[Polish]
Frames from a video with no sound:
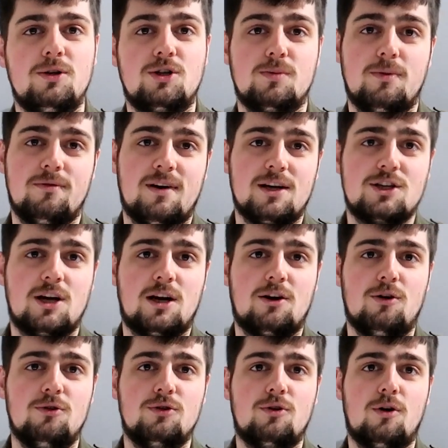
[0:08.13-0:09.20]
żeby wasze
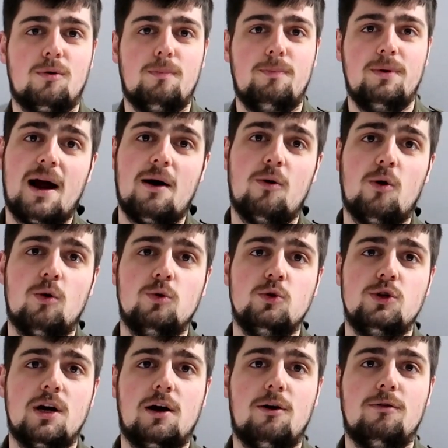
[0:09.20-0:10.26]
konto brało
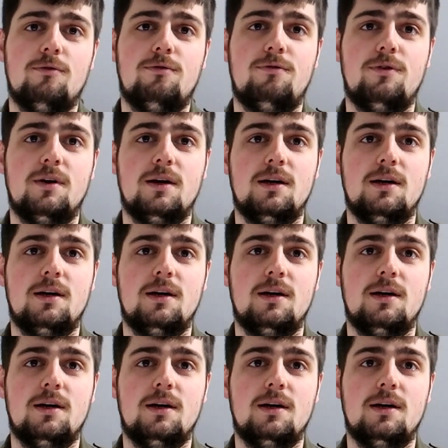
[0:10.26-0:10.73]
udział w